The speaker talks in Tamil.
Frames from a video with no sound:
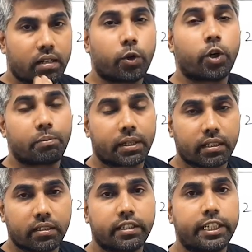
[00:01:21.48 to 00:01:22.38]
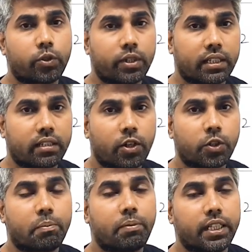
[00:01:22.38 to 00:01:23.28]
ரவுண்ட் அப் பண்ணுங்க த்ரீ டுவெண்ட்டி
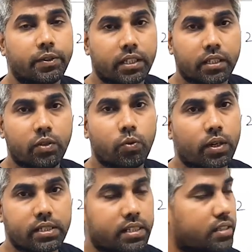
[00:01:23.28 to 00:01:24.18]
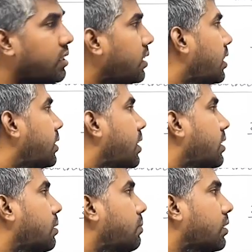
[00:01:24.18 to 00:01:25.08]
அதோட பாதி வந்துட்டு ஒன் சிக்ஸ்டி தானே அதை விட
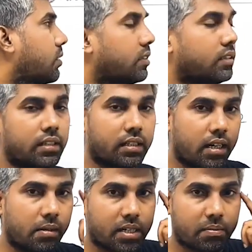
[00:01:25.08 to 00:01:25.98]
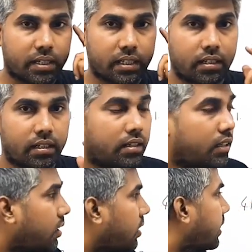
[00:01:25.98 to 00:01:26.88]
அதிகமாக இருக்குது நீங்கள் நல்லா அப்சர்வ் பண்ணுறீங்களா
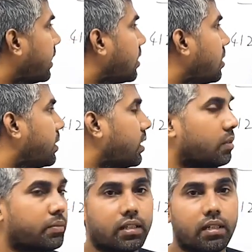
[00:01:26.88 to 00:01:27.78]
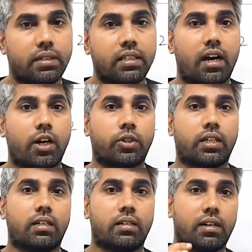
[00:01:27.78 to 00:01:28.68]
நீங்கள் எந்த நம்பர் எடுத்து பார்த்தாலுமே அதோட
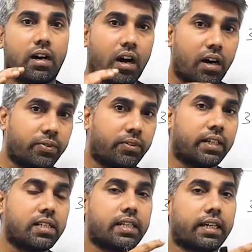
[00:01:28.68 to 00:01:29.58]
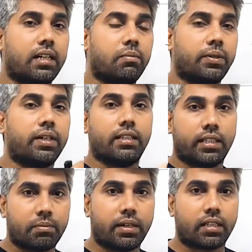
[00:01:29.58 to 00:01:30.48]
ஆஃப் செகண்ட் நம்பர் வந்து
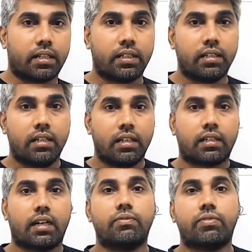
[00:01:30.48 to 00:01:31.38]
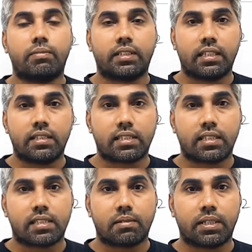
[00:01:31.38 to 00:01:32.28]
அதிகமாக இருந்தாவே கன்ஃபார்ம் அது என்ன
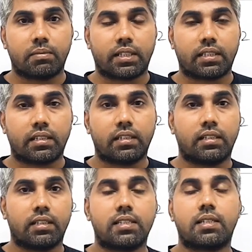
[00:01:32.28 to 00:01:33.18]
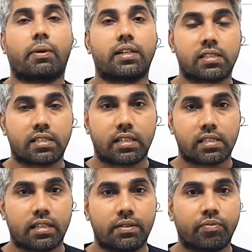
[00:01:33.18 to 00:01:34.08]
சீரியஸ் அப்படின்னு பார்த்தீங்கன்னா சப்ரேஷன்
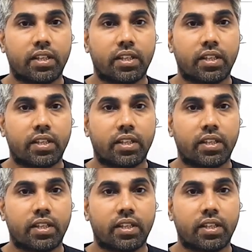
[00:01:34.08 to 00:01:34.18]
சீரியஸ் தான்